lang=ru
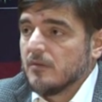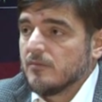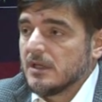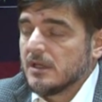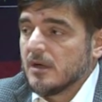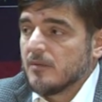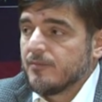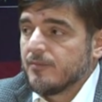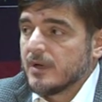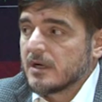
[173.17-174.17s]
меня
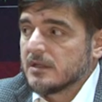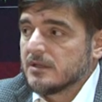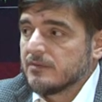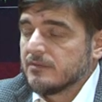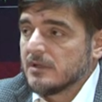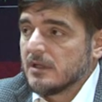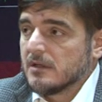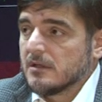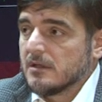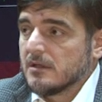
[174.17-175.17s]

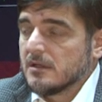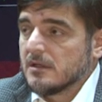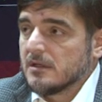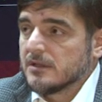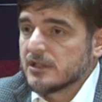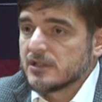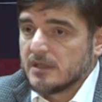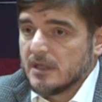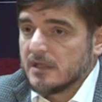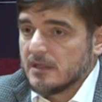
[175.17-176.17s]
порадовал э, наш
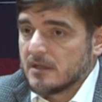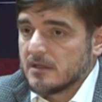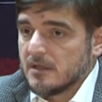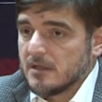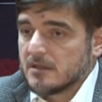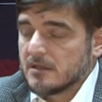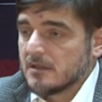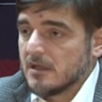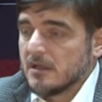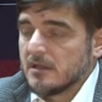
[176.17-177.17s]
легионер Андрей
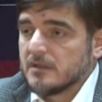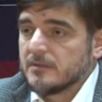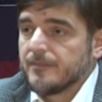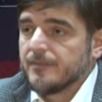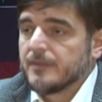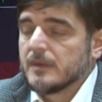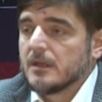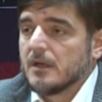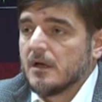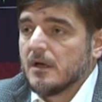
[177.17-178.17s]
Ангала,
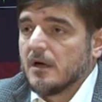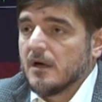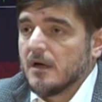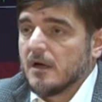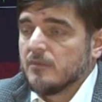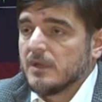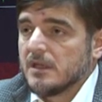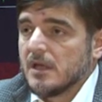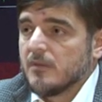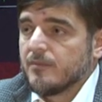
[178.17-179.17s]
а
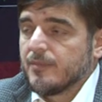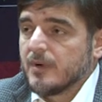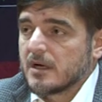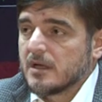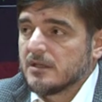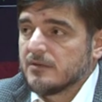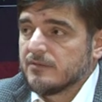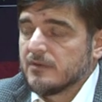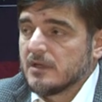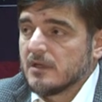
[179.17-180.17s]
меня
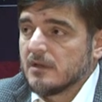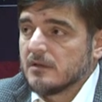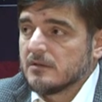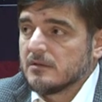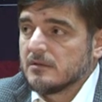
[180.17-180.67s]
порадовал